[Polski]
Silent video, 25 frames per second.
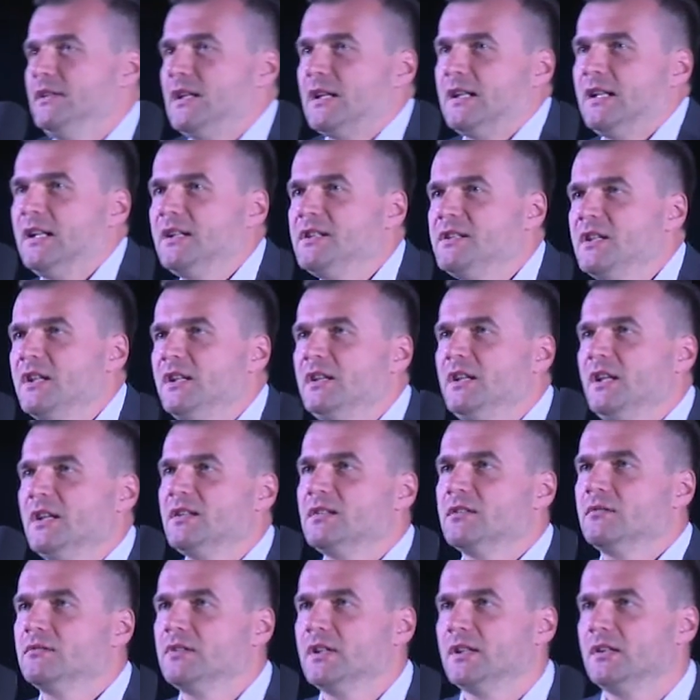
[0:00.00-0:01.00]
internecie, nie
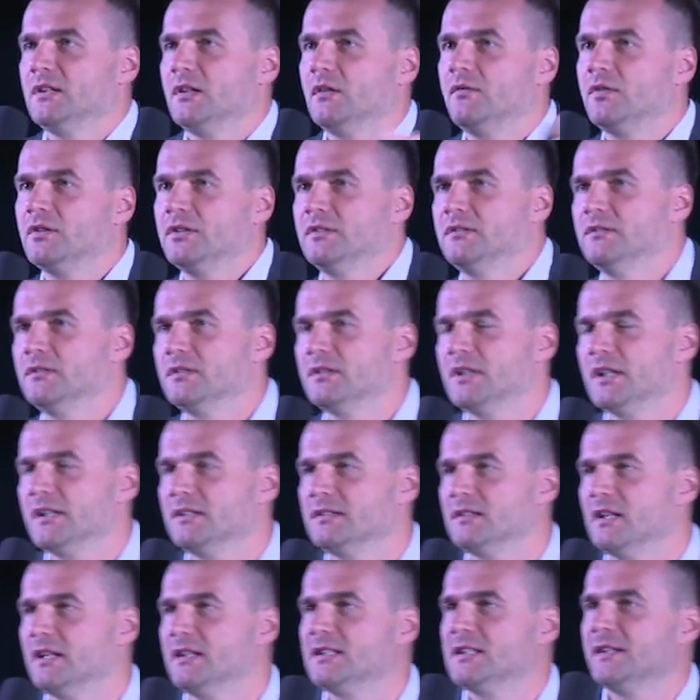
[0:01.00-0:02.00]
chcą nowo,
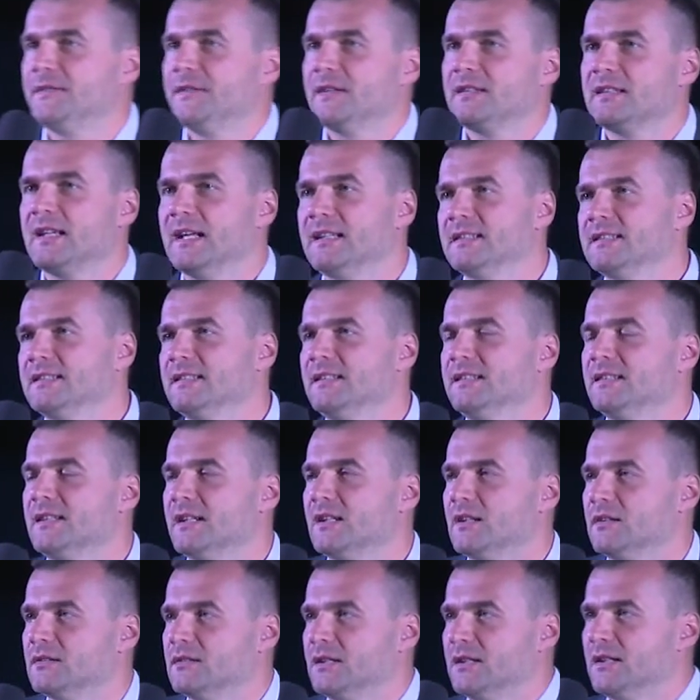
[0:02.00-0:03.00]
tej, tej cyfryzacji, tego,